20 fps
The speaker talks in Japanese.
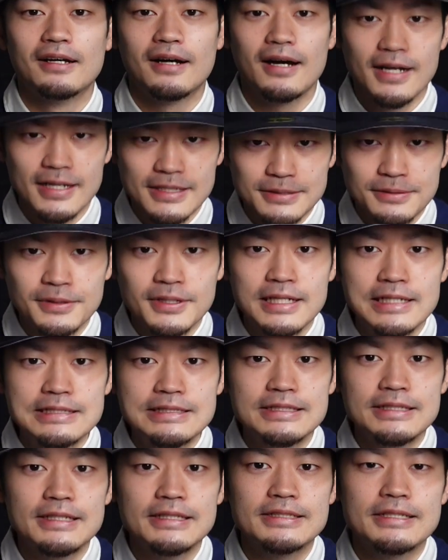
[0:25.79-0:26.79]
はい、そんな感じ
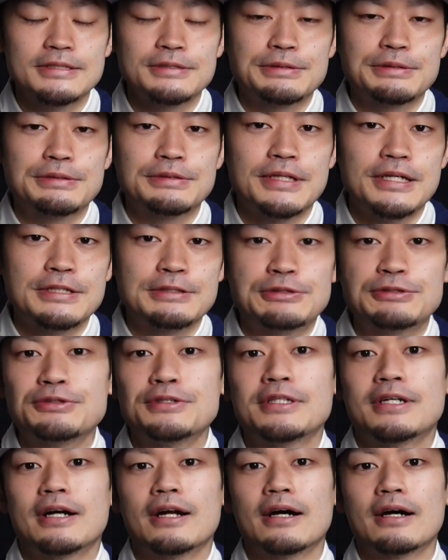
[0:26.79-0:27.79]
でね、早速第10
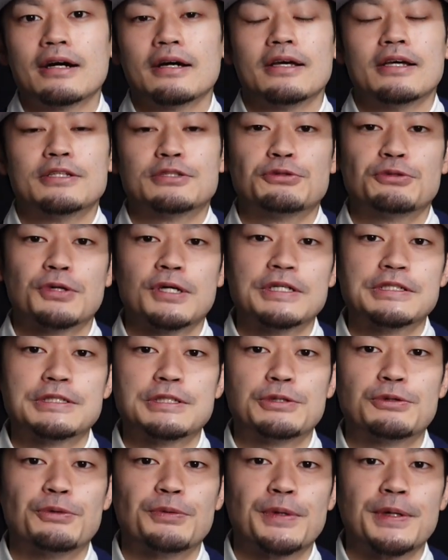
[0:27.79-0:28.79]
位から、えー、紹介して
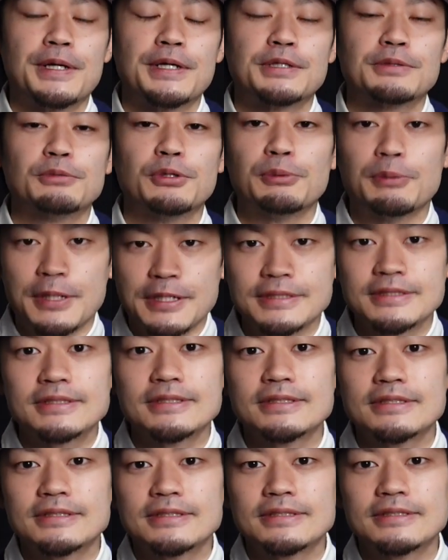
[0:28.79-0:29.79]
いこうかなと思いま
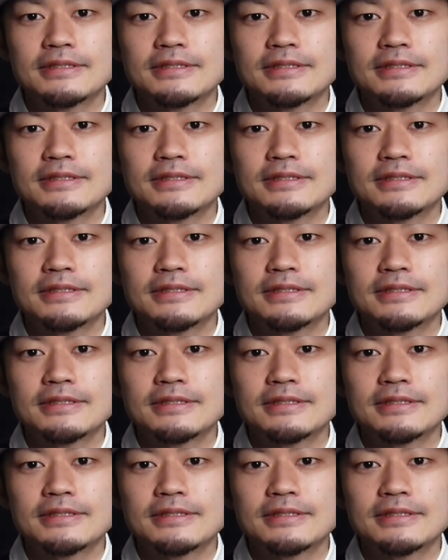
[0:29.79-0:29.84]
す。